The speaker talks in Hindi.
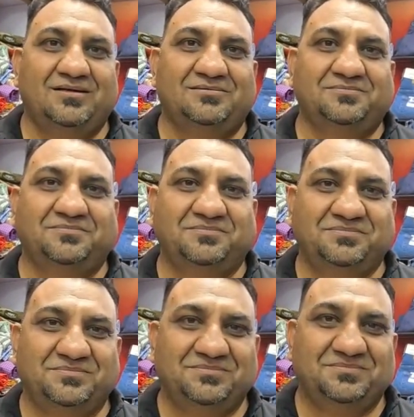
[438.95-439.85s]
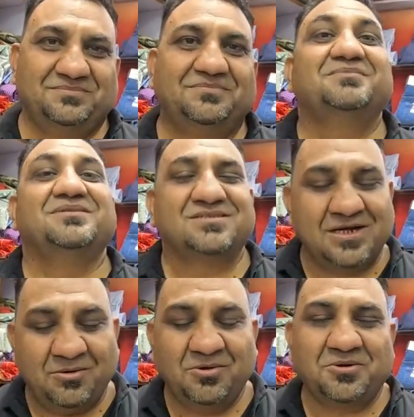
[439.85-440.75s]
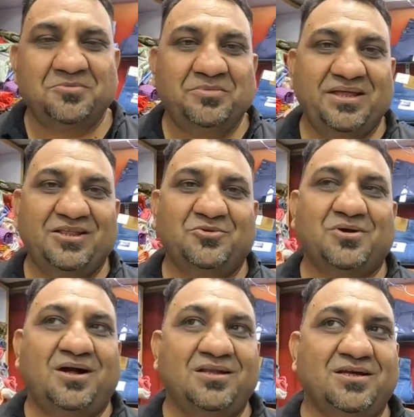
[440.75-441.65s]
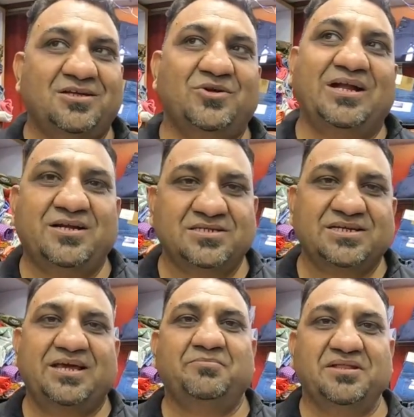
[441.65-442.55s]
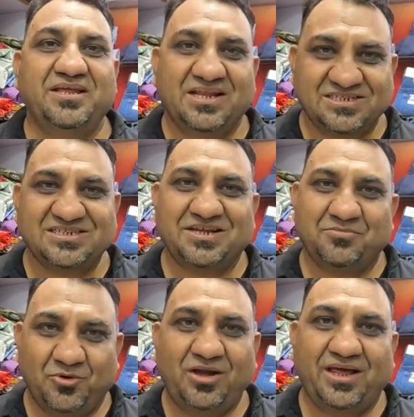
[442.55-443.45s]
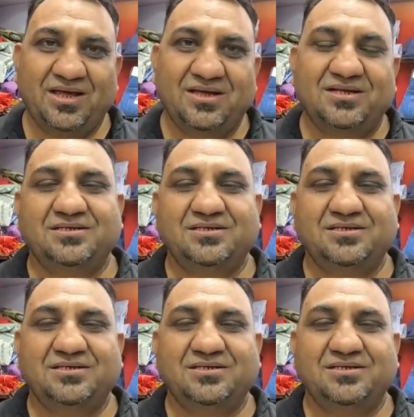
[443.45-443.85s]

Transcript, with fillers: वक्त अभी थोड़ी आप समझा दो मेरी दुकान का जो एड्रेस है मदीना सिटी मॉल है